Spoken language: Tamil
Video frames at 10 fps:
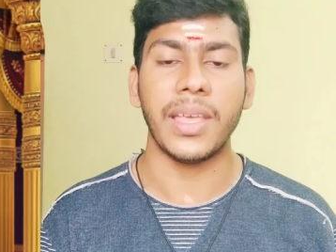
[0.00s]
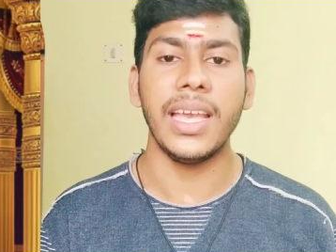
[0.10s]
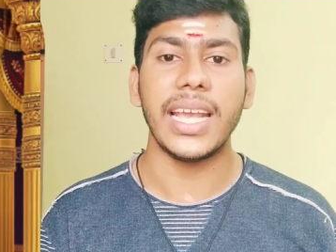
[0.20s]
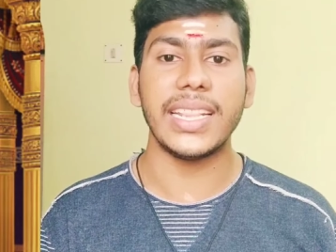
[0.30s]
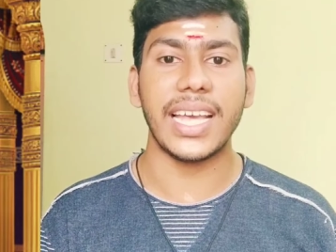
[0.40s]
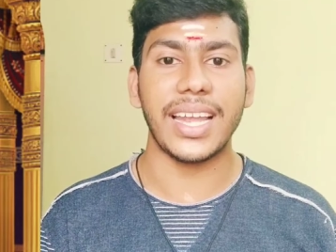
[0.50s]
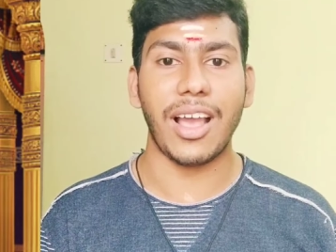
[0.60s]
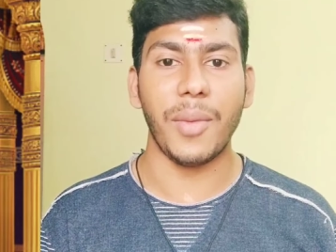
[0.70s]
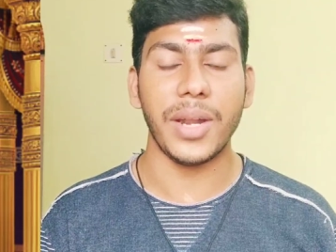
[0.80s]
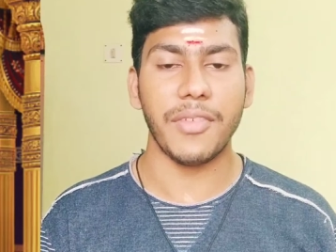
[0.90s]
இந்த
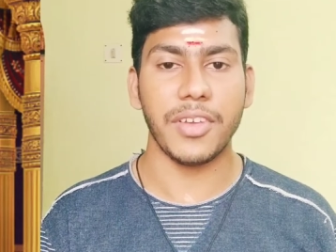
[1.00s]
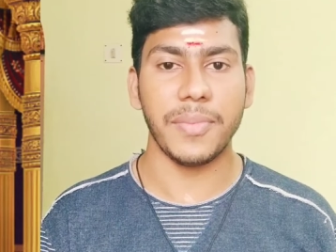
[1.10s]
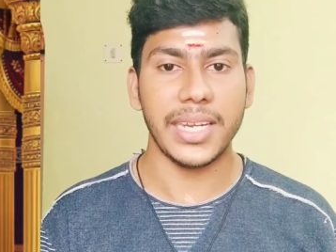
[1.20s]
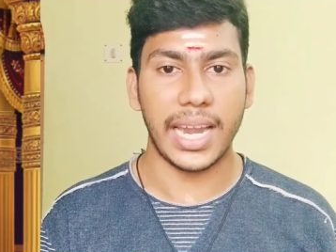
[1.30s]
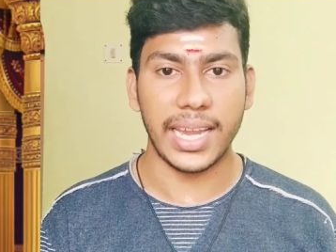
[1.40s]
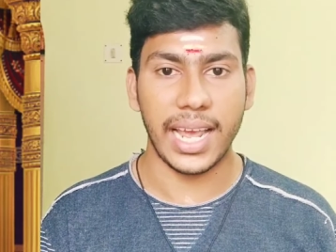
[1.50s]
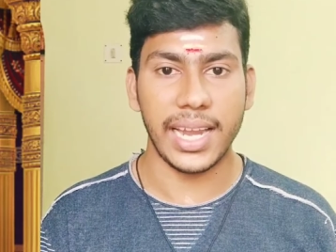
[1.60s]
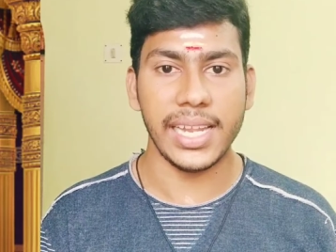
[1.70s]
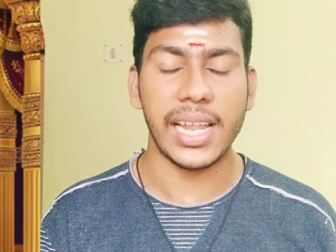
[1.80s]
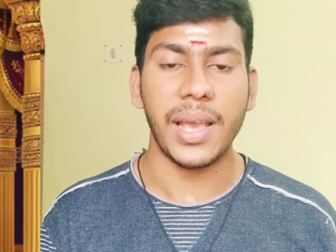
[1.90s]
ராமநவமி
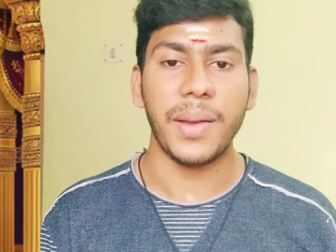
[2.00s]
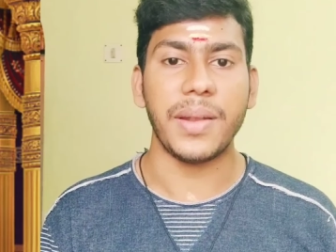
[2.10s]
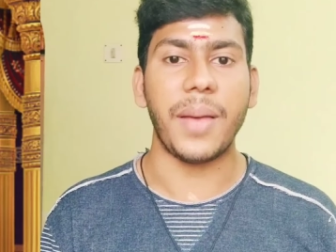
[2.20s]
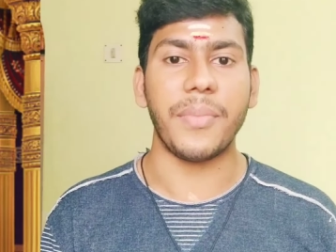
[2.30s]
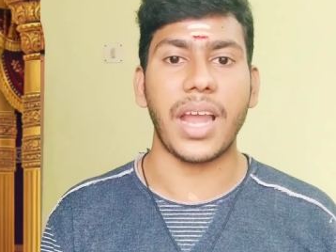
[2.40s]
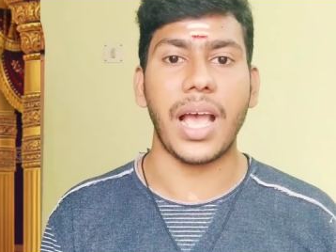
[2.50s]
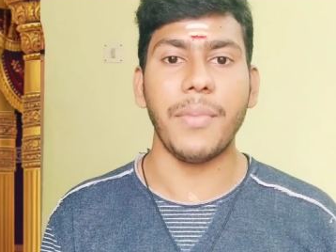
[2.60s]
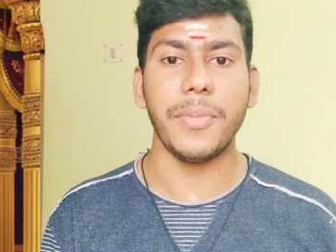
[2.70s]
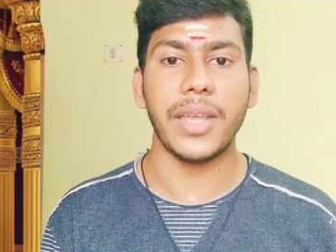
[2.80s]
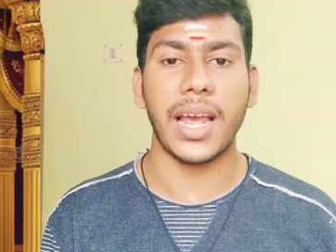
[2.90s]
நன்னாளில் நாம்
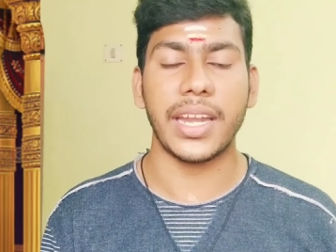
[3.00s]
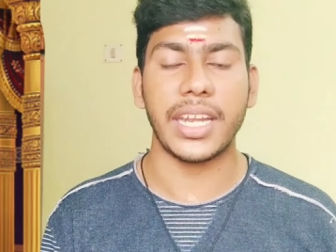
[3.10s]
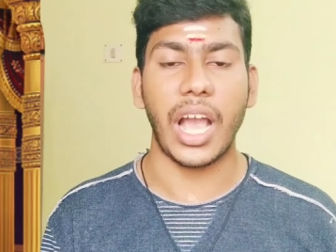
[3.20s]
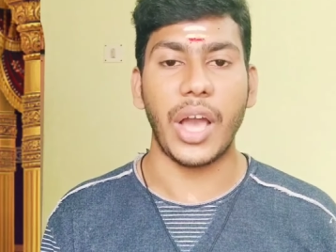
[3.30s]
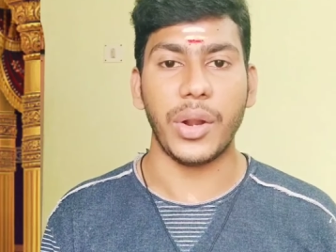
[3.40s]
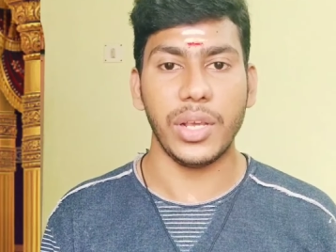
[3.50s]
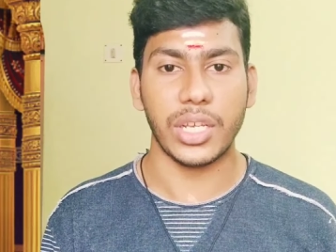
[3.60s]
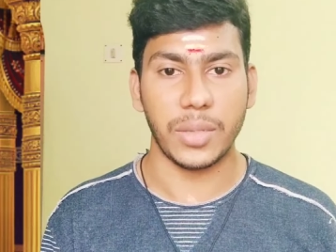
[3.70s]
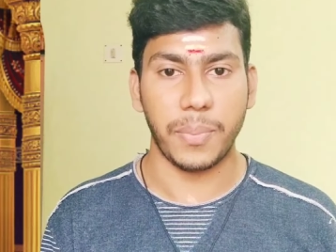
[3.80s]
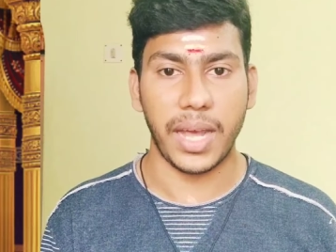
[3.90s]
ராமபிரானின்
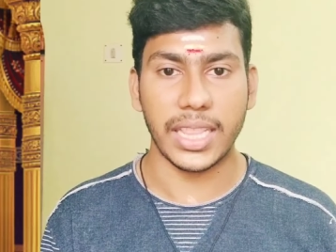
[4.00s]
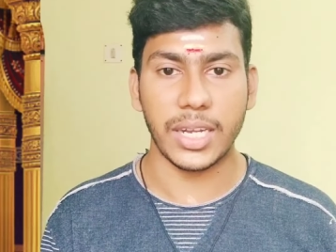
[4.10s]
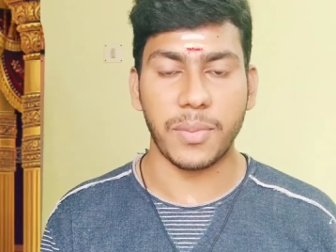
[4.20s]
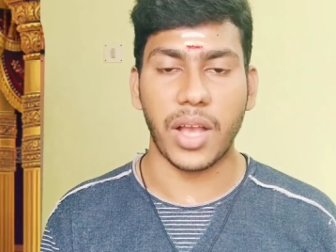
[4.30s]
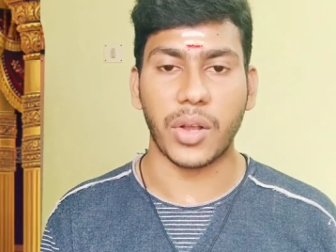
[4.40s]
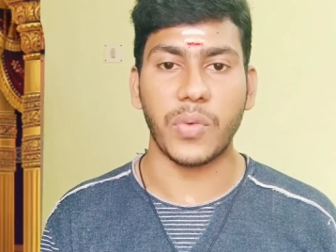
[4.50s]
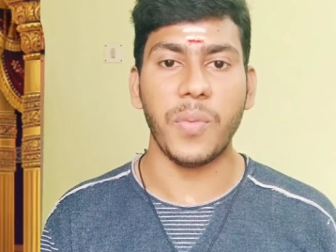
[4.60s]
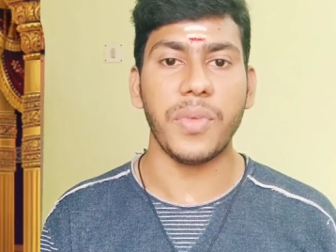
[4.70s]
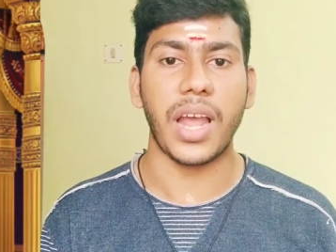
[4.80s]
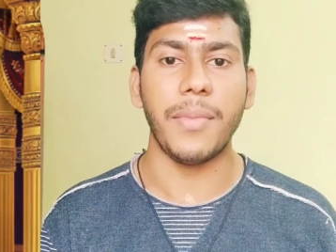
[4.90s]
அருளுக்கு
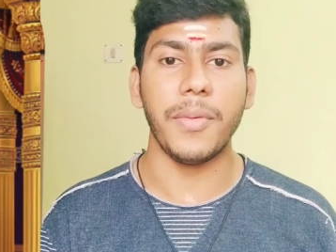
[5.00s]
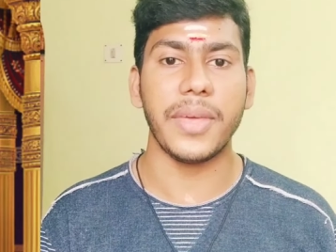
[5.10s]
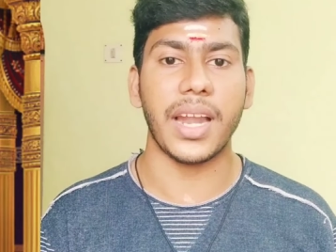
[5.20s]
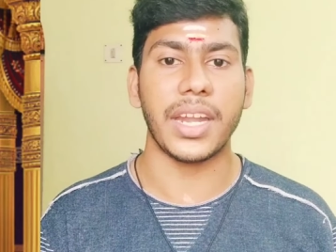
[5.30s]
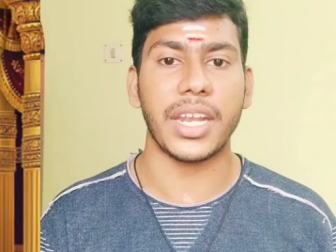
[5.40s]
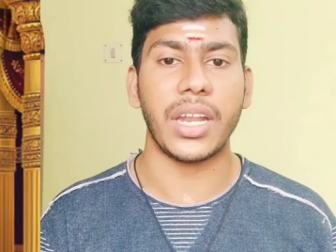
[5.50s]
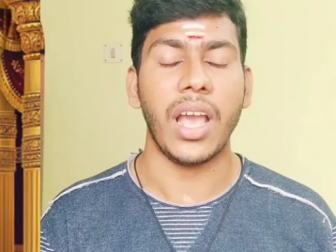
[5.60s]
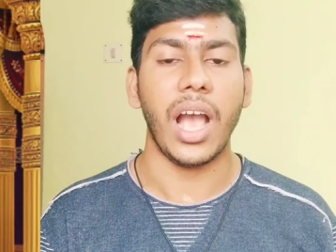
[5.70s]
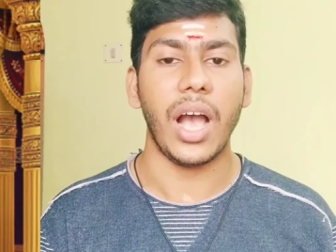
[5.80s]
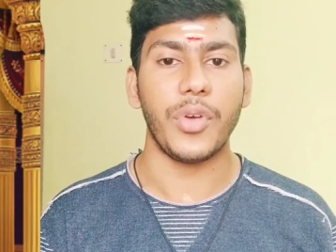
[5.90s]
பாத்திரமாகவும் ராமபிரானின்
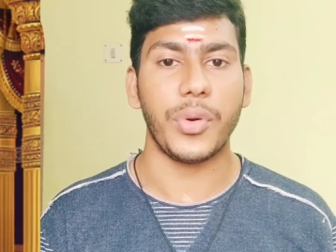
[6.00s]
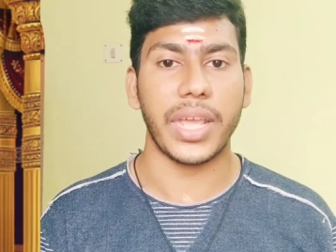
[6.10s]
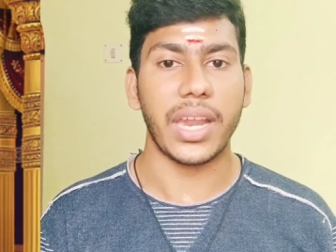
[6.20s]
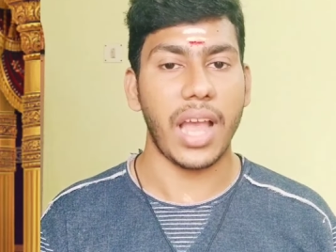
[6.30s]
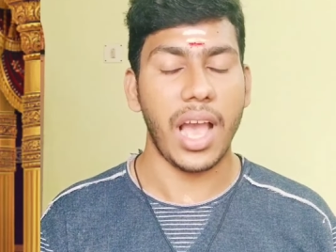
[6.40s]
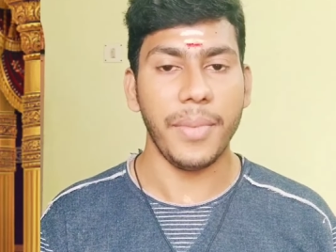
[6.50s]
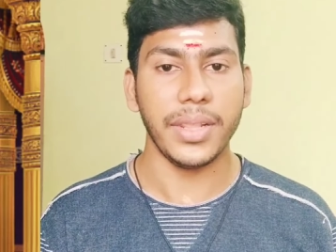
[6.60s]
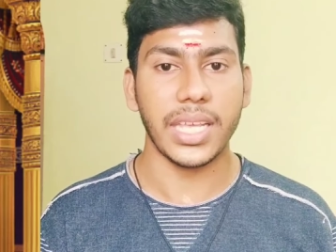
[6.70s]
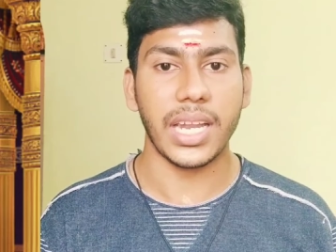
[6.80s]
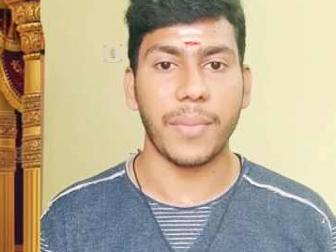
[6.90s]
அவருடைய
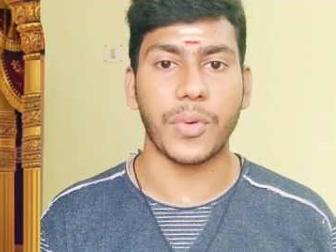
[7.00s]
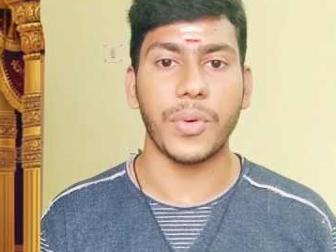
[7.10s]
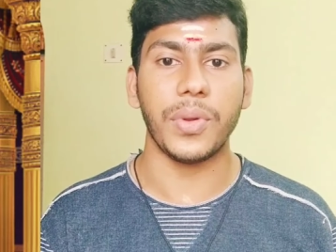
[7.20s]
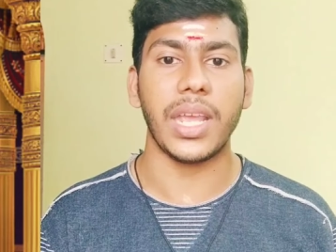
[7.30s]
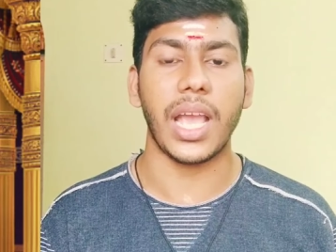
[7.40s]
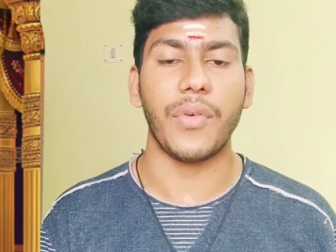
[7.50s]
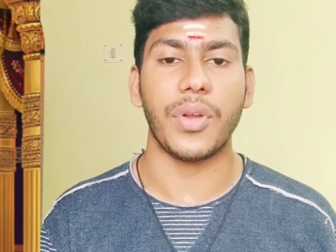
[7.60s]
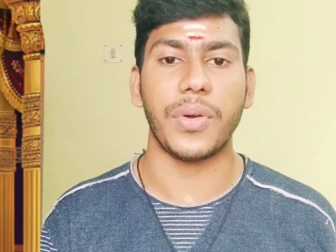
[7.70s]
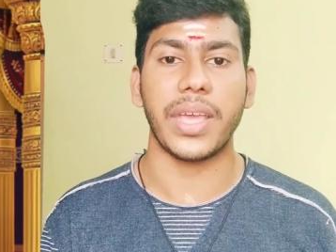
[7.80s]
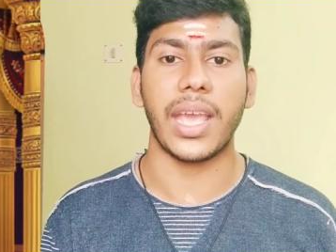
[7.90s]
நாமத்தை நாம் கூறி
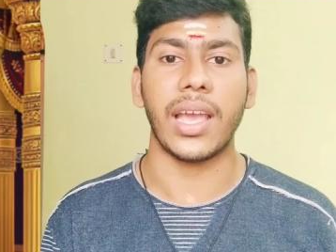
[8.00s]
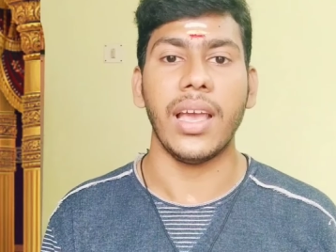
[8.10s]
அவருடைய